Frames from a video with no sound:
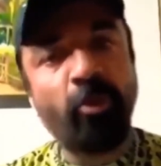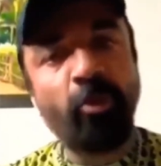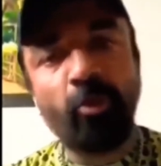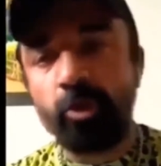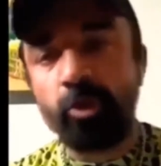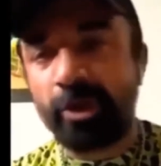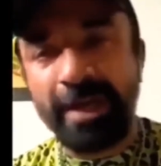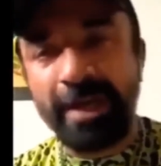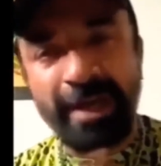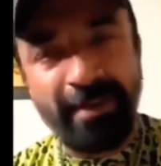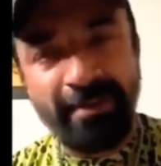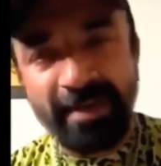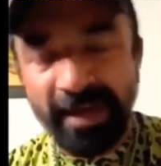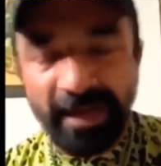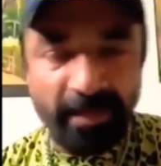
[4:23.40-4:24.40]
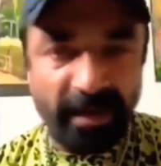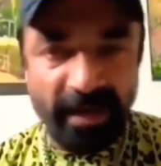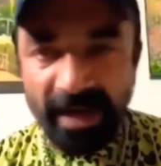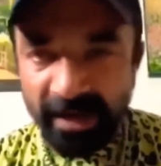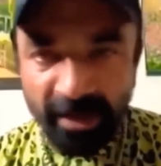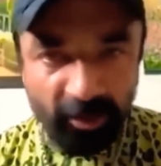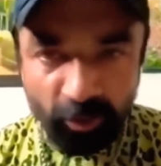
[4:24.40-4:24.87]
उसका नाम लेके
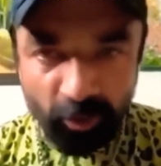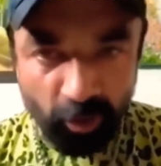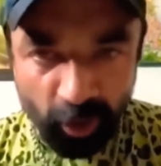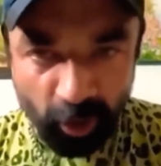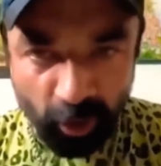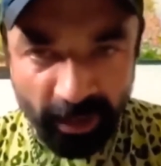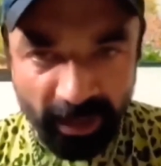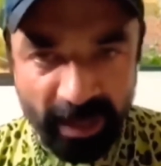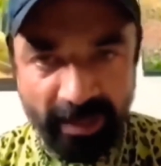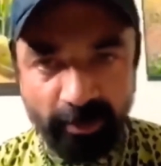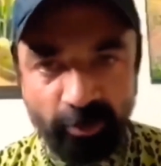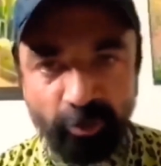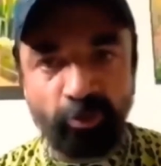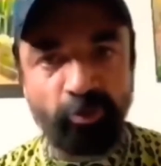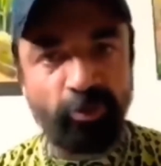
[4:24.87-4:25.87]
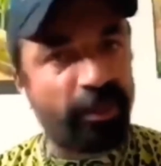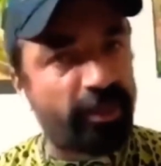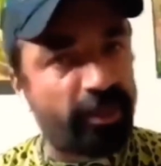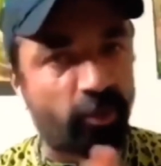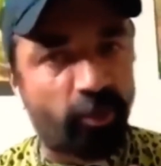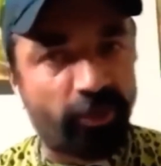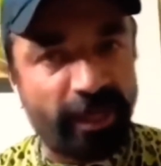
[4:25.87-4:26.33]
बनाएगा तो कुछ होएगा नहीं तो तूने
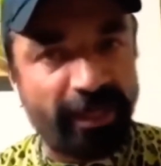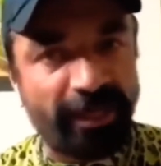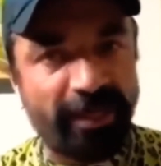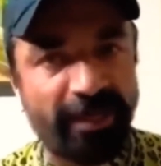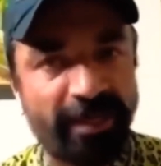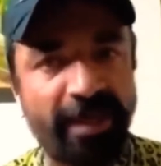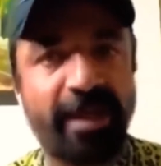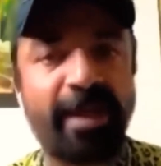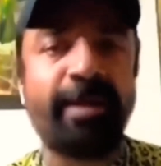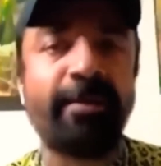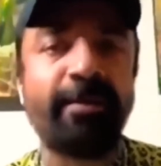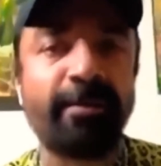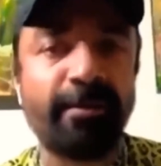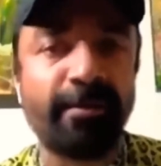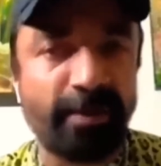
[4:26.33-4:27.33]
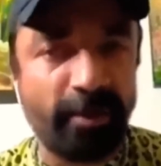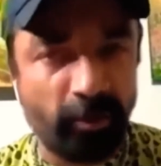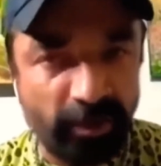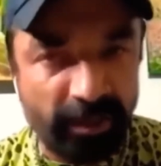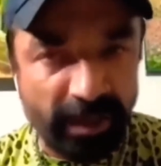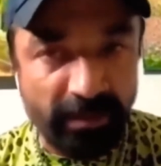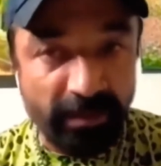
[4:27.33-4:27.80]
किसको टारगेट किया
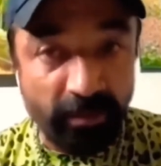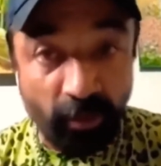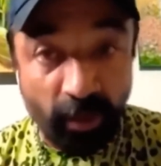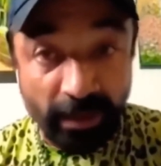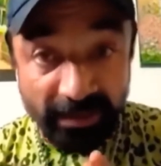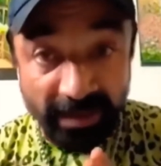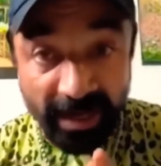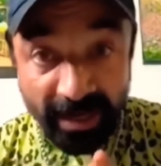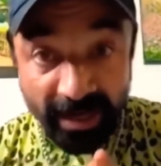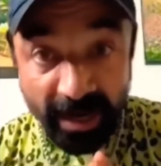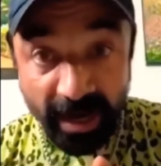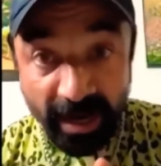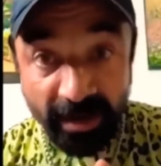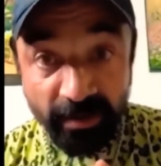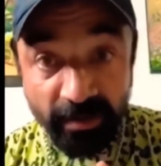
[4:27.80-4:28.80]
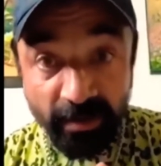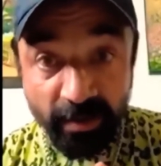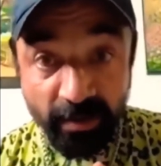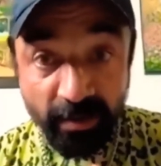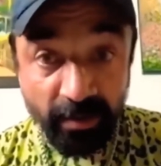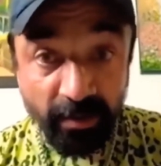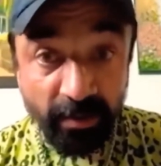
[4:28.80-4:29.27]
जीरो सेवन वो अदना ने ना
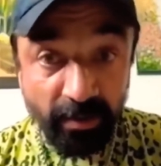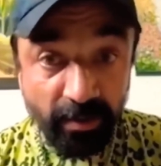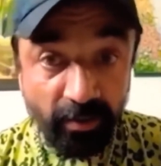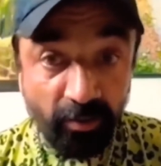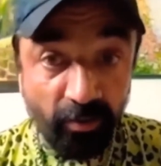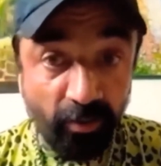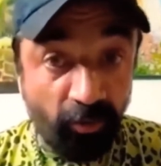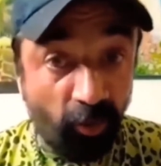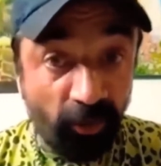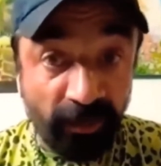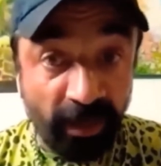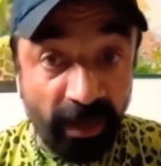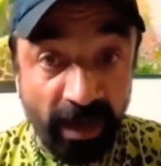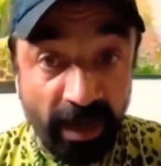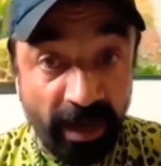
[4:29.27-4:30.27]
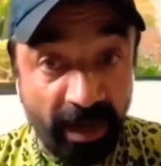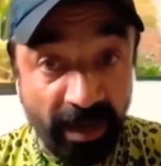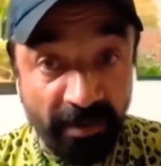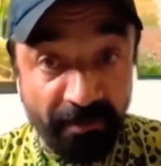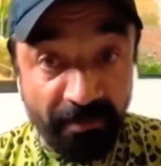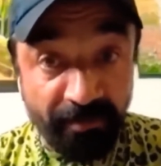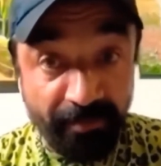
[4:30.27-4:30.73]
वो बहुत एड़ा है
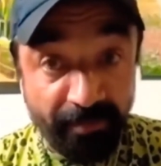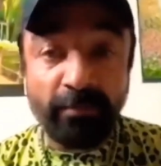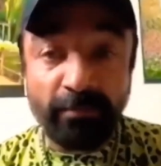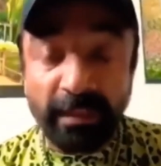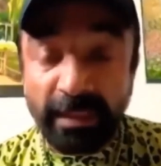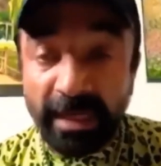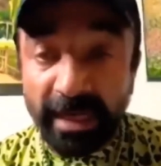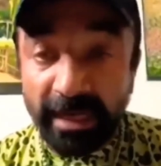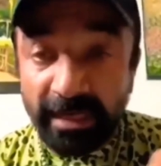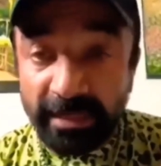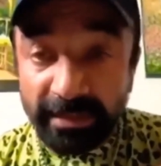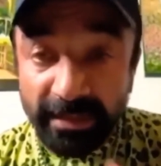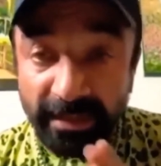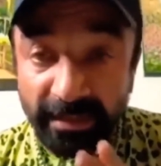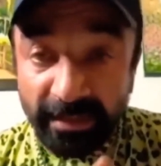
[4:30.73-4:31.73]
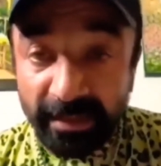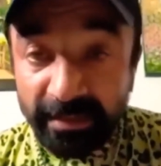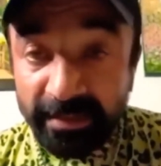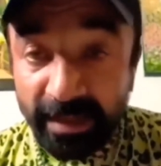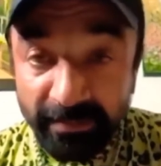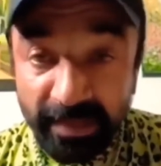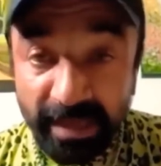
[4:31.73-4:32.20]
बेटा अगर अदनान तेरे
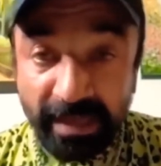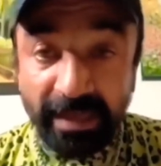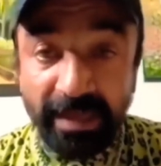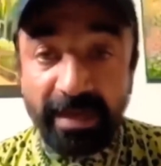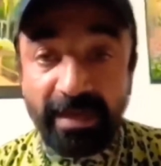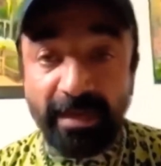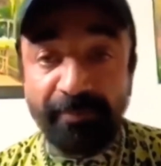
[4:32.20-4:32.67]
सामने आ गया ना